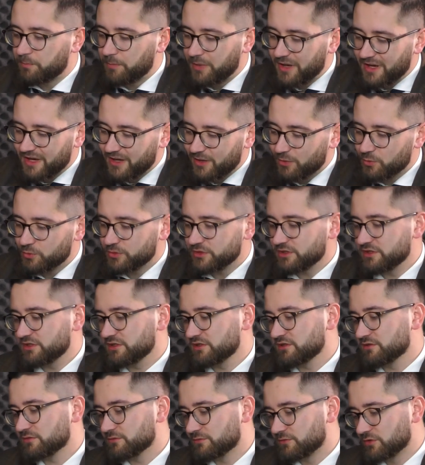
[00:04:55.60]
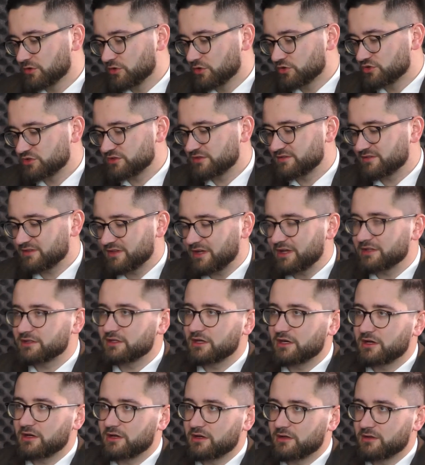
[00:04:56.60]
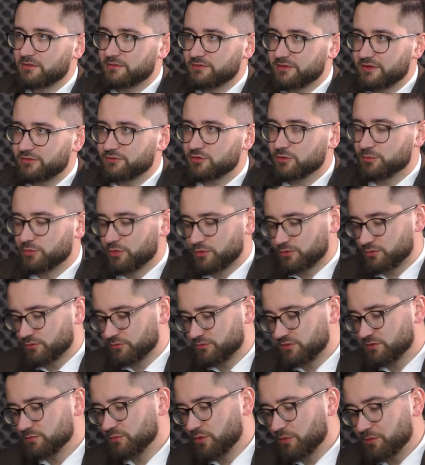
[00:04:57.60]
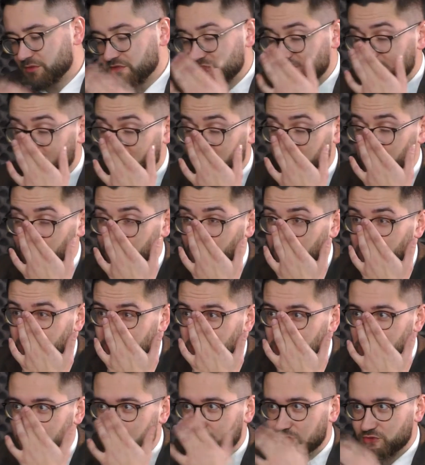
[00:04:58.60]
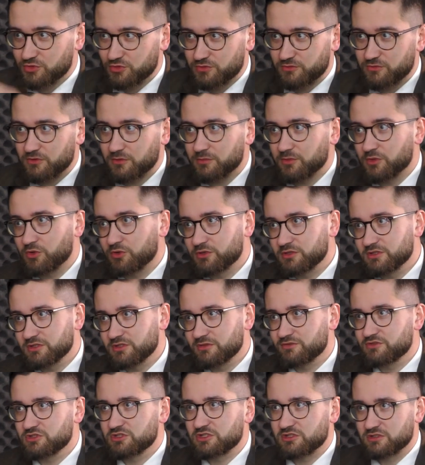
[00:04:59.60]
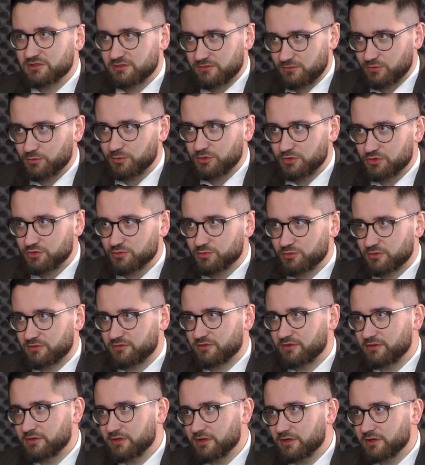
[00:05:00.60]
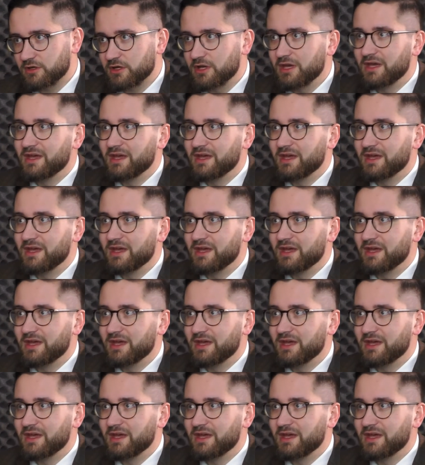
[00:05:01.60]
pełni wykorzystania naftoportu, w tym momencie warto powiedzieć, że wykorzystujemy go jedynie w 45%,